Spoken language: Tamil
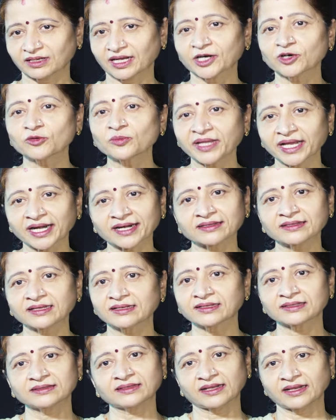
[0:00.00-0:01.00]
கடுமையானது
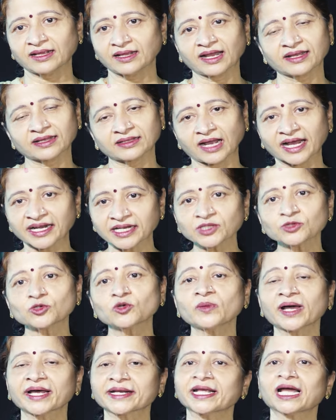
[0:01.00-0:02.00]
என்று தெரி
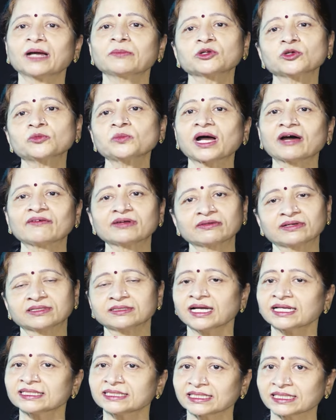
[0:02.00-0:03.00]
அறிந்தும் அறியாமலும் அவள்
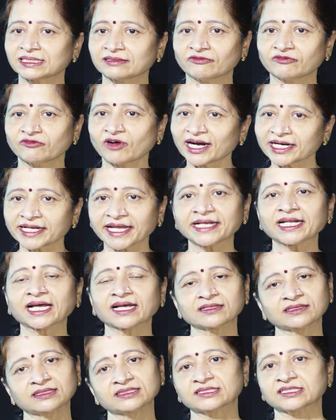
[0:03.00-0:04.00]
வந்து அதை வாழ்க்கையை
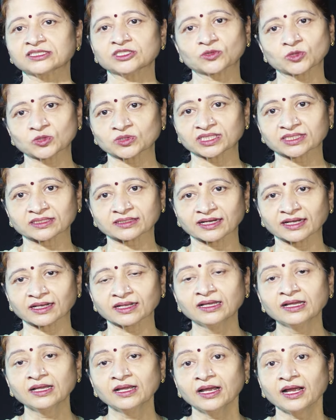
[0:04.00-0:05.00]
நகர்த்தி சென்று கொண்டிருக்கிறாள்
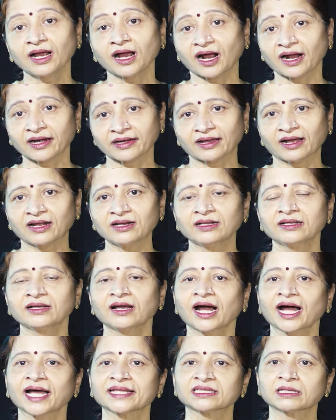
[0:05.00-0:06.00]
ஆனால்
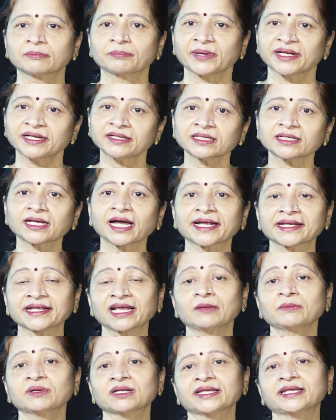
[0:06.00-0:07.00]
அந்த பெண்ணுக்கு
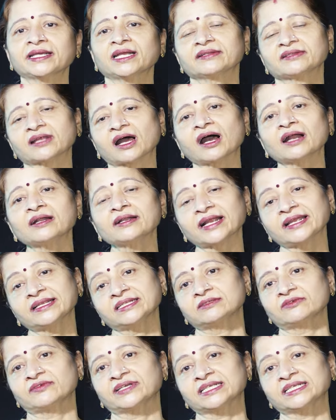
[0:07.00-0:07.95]
அறியாமலே நான்கு ஐந்து